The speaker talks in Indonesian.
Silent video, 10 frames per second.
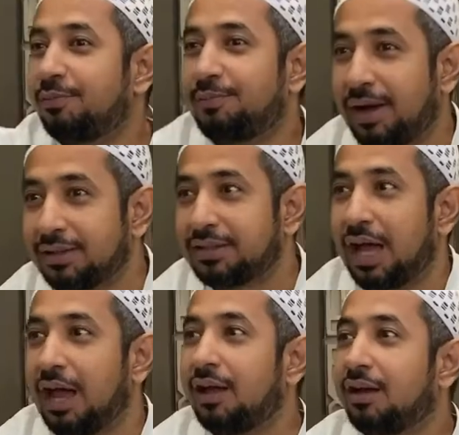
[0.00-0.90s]

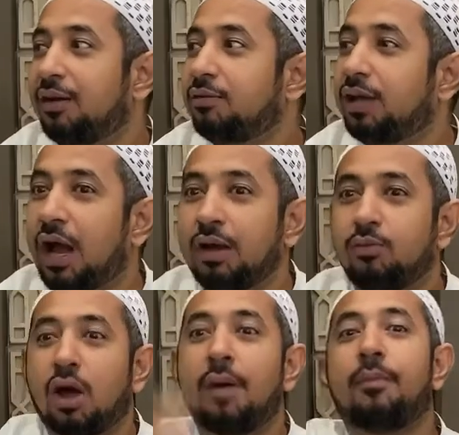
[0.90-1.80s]
mangsa jangan
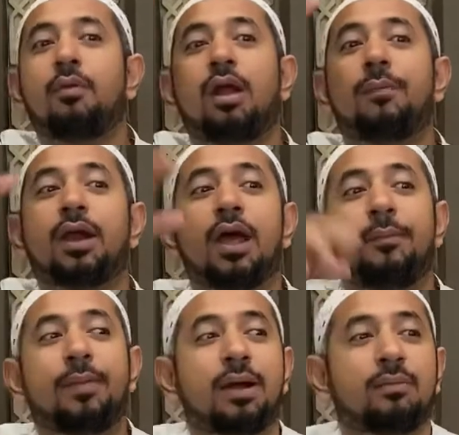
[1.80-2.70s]
dibuka
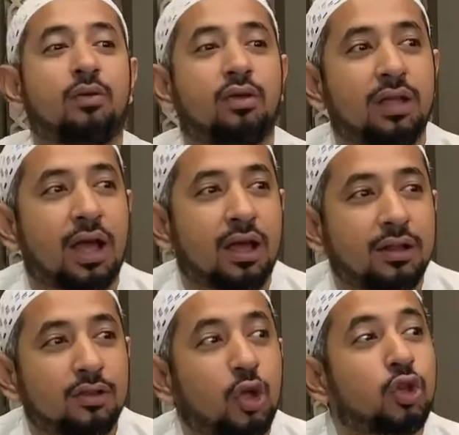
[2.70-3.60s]
lebar-lebar mulutnya
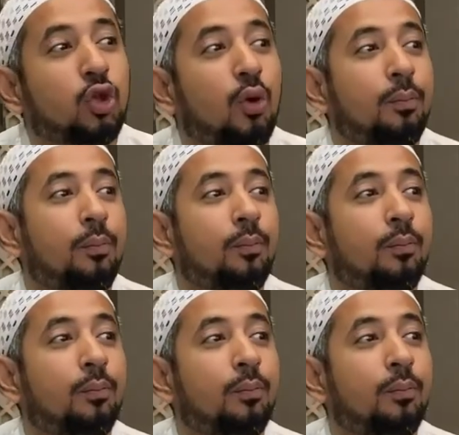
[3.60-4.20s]
tutup